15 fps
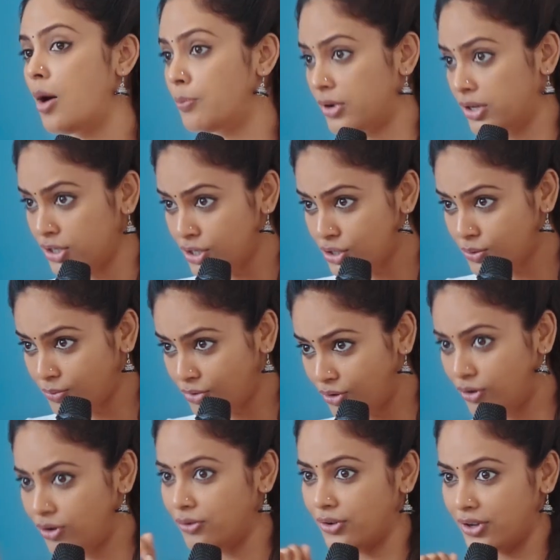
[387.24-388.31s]
उस आदमी को
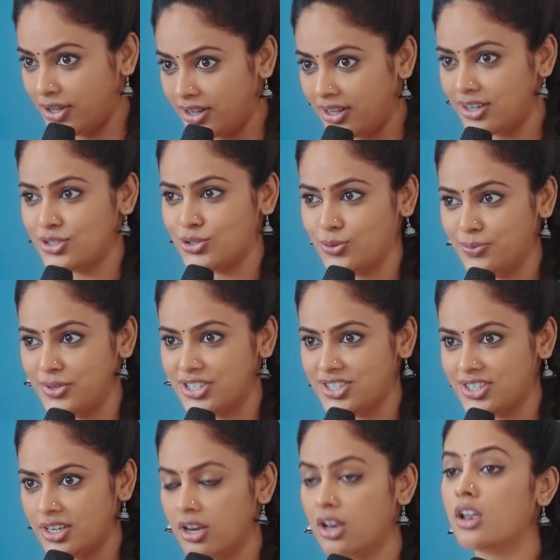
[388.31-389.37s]
देखो जो छतरी लेकर
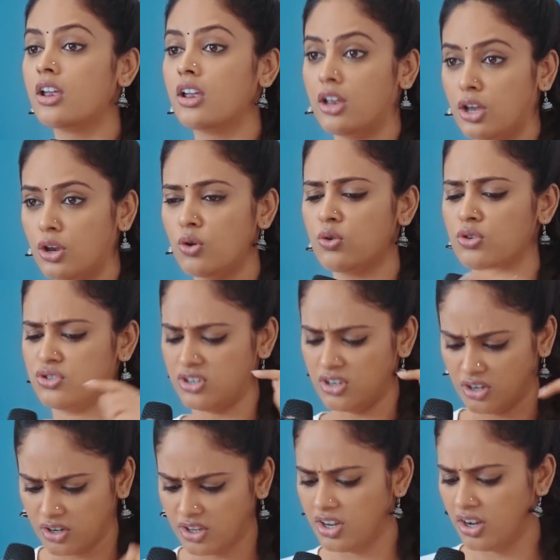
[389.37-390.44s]
आया है उसे पूरा
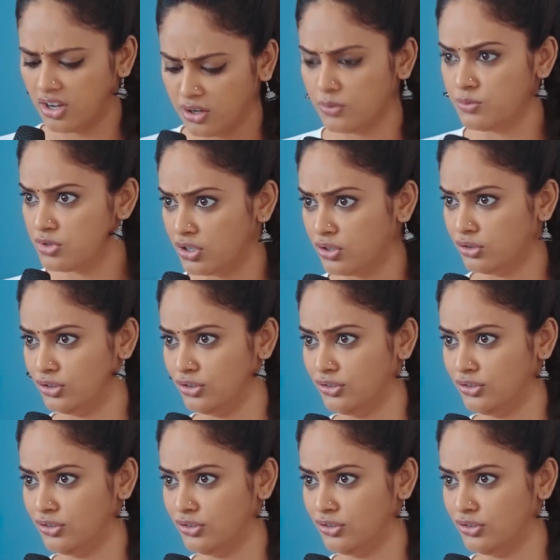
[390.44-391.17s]
यकीन है कि आज